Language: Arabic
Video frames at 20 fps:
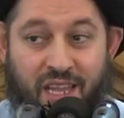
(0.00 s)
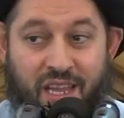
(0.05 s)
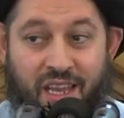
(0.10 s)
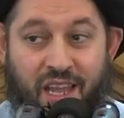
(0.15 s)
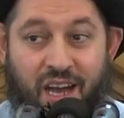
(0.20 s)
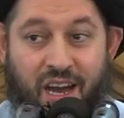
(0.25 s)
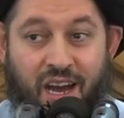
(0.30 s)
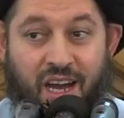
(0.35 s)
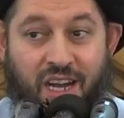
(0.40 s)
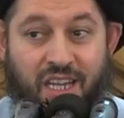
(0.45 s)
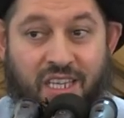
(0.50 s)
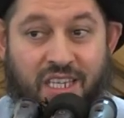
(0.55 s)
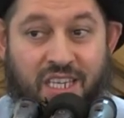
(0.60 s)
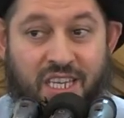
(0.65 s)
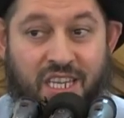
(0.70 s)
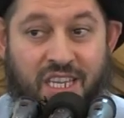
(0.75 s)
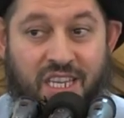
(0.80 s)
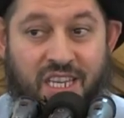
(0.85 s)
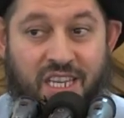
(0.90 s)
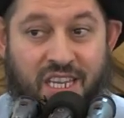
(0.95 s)

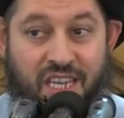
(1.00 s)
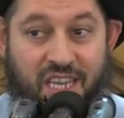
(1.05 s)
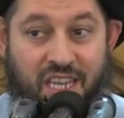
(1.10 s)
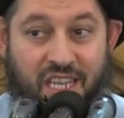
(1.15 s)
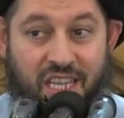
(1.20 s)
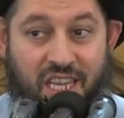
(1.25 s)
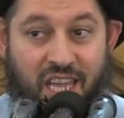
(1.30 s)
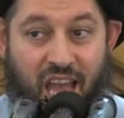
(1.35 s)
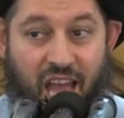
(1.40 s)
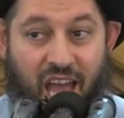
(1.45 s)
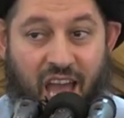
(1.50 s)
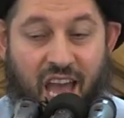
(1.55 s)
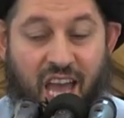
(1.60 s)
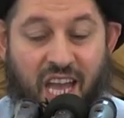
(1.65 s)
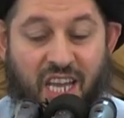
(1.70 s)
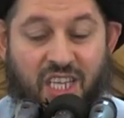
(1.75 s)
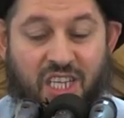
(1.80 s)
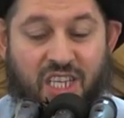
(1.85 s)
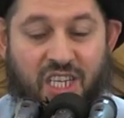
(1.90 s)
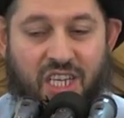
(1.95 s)
لكني
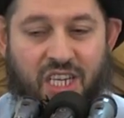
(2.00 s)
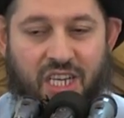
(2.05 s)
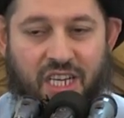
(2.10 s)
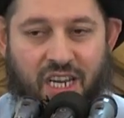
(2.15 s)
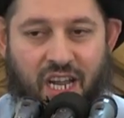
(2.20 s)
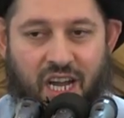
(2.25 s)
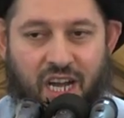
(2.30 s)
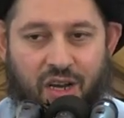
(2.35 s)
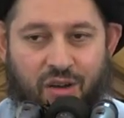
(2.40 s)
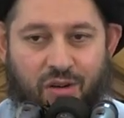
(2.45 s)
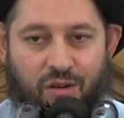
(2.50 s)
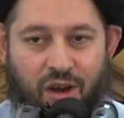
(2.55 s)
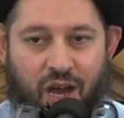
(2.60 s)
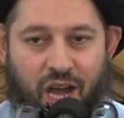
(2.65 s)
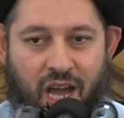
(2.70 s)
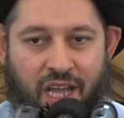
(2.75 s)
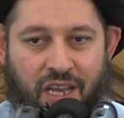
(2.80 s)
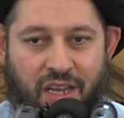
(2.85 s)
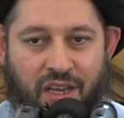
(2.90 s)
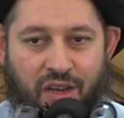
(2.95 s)
اكره
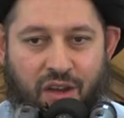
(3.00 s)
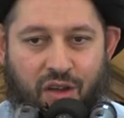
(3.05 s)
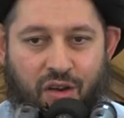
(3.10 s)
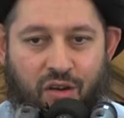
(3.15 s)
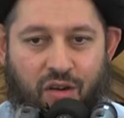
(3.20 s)
ان